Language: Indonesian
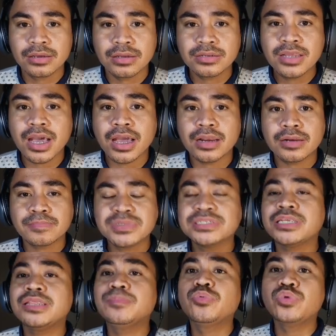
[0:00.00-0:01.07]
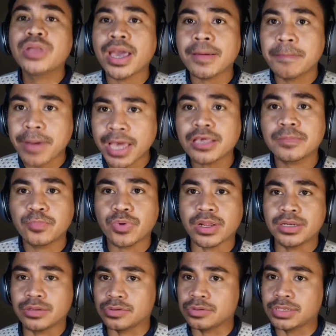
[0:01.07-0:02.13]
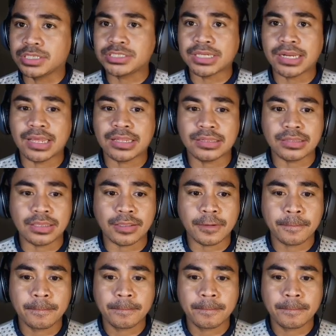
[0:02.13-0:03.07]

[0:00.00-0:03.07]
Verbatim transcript: dan menjadi budaya baik pula di Indonesia nanti.